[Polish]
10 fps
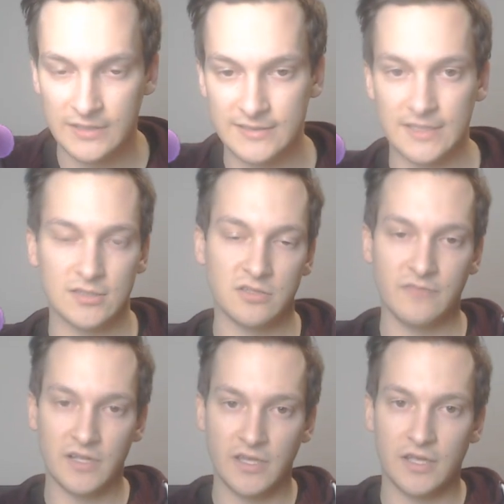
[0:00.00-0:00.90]

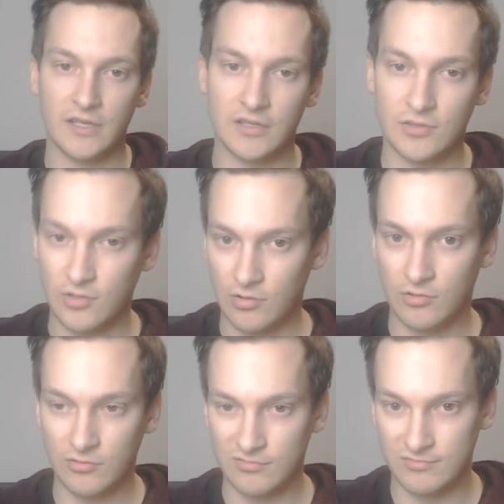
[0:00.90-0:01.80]
zastosowanie,
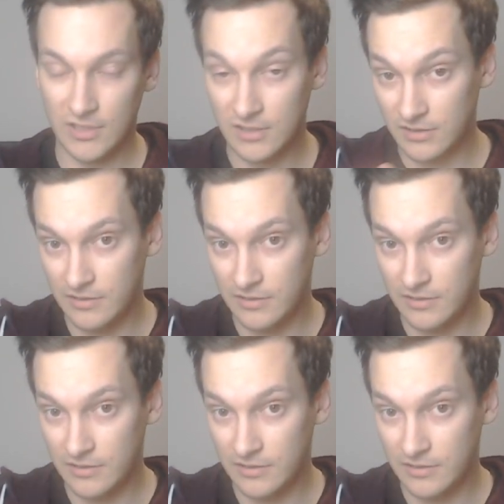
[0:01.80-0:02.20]
no ten,